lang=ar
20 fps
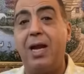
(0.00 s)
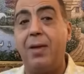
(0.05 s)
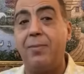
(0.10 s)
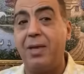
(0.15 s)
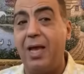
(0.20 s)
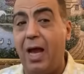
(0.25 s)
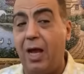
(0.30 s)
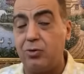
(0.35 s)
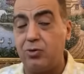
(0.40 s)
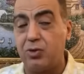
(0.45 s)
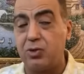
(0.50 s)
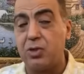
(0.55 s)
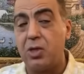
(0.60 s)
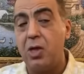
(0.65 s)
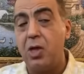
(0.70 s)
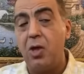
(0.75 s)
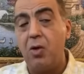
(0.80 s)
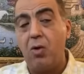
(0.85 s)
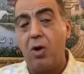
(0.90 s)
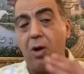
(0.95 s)
لم يحدث
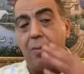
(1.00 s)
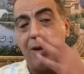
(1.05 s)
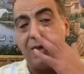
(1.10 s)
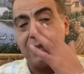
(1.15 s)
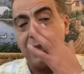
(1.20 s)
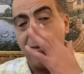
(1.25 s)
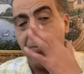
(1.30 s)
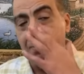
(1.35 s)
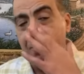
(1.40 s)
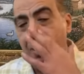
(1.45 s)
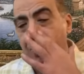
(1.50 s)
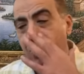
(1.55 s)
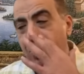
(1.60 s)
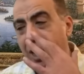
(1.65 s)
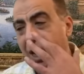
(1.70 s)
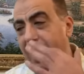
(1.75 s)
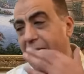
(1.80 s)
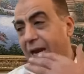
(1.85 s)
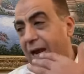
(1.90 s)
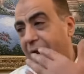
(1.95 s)
وهو ما تم
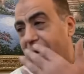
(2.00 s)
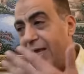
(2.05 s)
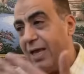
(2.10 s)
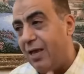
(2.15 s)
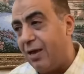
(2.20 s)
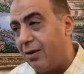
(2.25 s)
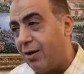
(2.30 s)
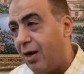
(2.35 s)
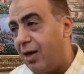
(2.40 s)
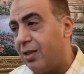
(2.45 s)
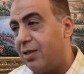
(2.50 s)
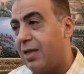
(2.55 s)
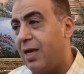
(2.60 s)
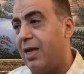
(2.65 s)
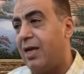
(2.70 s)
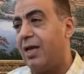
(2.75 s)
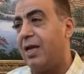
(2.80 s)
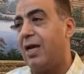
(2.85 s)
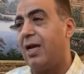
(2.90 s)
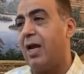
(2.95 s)
بناء عليه إقالة
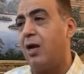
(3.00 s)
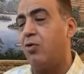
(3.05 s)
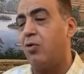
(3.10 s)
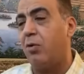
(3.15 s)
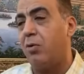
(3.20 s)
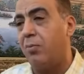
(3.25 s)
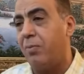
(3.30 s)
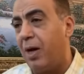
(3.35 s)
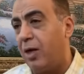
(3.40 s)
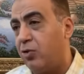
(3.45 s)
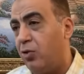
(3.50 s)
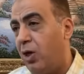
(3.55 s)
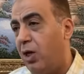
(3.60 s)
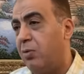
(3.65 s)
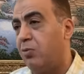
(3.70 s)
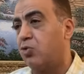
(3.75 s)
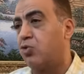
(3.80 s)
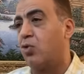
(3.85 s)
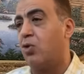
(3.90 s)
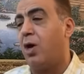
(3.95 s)
خالد جلال ومن بعده
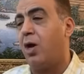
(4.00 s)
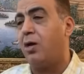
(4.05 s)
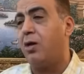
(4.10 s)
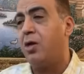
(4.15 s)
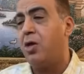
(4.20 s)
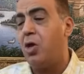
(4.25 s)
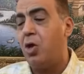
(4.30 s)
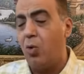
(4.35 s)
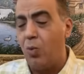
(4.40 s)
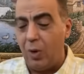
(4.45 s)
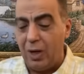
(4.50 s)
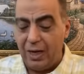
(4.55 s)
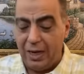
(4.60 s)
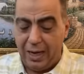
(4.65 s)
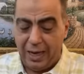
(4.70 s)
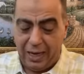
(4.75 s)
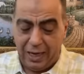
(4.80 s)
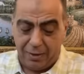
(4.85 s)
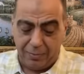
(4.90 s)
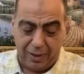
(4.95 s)
حلم طولان
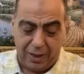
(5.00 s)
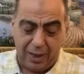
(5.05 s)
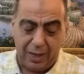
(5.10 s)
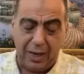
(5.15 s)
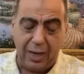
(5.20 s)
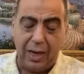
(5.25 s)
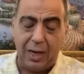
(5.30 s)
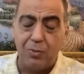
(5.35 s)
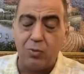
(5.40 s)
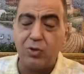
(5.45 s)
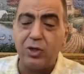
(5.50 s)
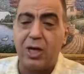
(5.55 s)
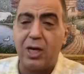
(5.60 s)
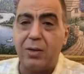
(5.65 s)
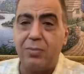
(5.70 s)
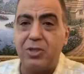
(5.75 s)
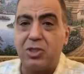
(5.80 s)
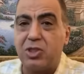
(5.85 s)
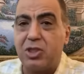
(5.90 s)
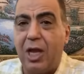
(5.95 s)
والآن مع
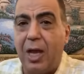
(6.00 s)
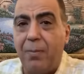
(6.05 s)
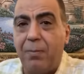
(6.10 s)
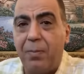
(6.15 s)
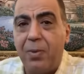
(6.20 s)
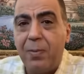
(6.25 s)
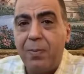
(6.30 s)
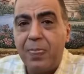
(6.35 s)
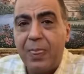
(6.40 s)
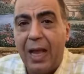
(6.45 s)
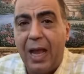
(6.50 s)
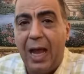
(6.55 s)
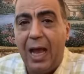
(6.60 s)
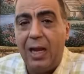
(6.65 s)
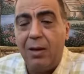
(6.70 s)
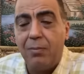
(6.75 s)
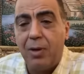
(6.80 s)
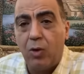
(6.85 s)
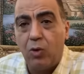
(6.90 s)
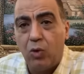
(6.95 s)
المدرب الشاب
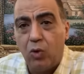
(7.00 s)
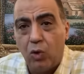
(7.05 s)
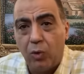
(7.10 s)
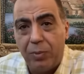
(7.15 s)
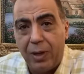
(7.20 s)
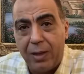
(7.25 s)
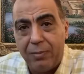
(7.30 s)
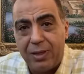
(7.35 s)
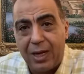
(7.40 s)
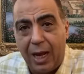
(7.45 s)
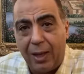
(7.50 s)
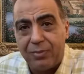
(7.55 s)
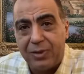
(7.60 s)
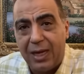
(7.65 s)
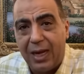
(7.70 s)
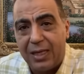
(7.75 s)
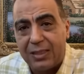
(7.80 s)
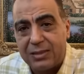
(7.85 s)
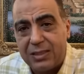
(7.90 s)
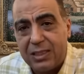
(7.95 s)
الموهوب أمير عبد
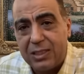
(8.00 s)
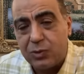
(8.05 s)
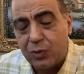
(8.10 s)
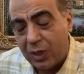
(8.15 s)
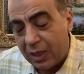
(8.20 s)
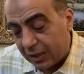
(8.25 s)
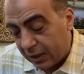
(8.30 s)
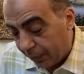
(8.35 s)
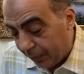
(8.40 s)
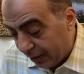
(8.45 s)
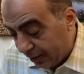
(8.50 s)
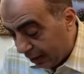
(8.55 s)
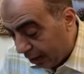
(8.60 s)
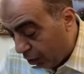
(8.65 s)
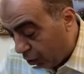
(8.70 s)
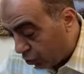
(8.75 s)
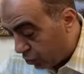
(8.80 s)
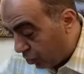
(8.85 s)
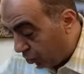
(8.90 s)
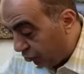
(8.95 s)
العزيز ونتمنى
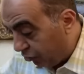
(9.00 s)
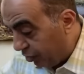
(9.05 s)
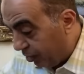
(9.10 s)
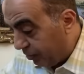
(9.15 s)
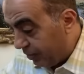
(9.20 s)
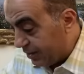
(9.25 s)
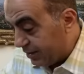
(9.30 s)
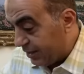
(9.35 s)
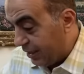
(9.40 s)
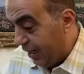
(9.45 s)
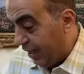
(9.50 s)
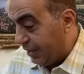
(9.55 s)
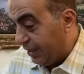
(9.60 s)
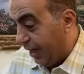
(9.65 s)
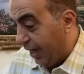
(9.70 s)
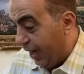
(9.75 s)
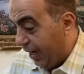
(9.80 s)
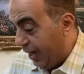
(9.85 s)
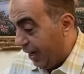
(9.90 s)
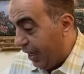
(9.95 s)
له التوفيق بإذن الله
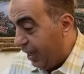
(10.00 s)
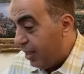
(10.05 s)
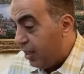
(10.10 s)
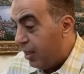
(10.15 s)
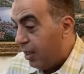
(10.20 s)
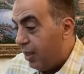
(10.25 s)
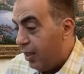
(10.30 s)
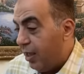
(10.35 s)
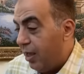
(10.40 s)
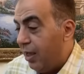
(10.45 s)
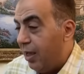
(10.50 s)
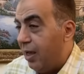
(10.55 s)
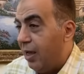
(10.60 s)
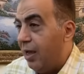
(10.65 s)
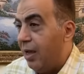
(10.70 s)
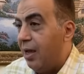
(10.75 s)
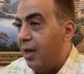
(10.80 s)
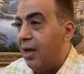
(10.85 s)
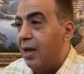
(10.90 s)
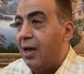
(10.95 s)
تعالى آآ آه، آآ
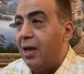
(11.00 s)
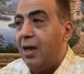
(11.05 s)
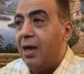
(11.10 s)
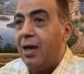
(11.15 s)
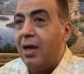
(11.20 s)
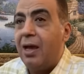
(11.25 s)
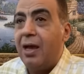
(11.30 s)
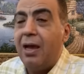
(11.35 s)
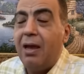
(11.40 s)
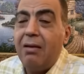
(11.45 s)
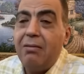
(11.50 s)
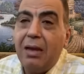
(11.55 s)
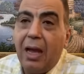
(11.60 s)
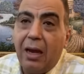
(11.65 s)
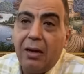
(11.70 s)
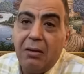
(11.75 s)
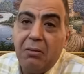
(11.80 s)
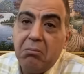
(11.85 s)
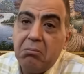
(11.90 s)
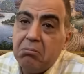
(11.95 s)
آه،
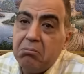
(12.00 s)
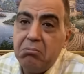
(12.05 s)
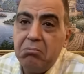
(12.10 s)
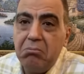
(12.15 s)
يعني